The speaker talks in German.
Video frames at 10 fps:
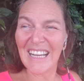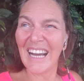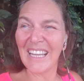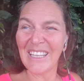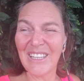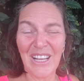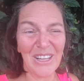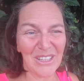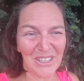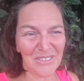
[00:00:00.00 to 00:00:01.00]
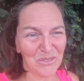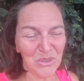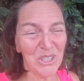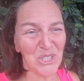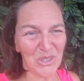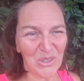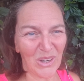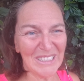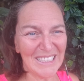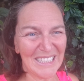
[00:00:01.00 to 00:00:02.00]
An wunderschönen
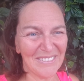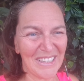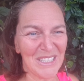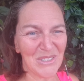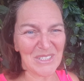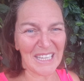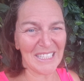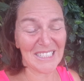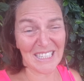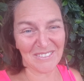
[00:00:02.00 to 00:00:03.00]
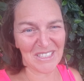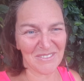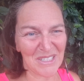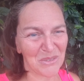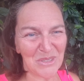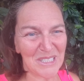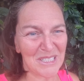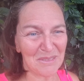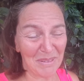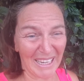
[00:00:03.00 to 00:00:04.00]
Orten in der Welt zu sein, ist etwas, was uns
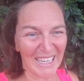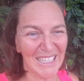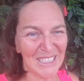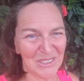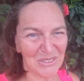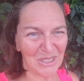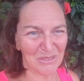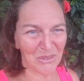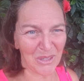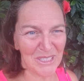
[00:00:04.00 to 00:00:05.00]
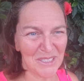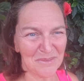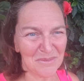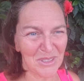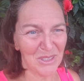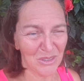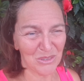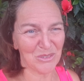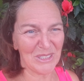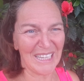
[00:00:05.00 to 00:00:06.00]
bereichert und erfreut.
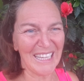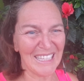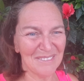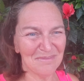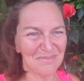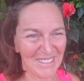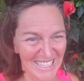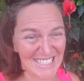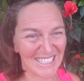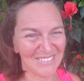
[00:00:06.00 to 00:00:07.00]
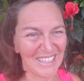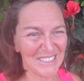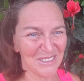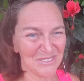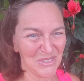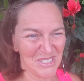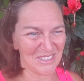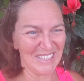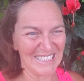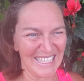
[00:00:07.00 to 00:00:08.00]
Und von daher es geht weiter auf
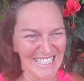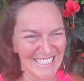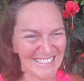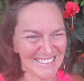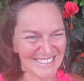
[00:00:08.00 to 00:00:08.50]
unserer Weltreise.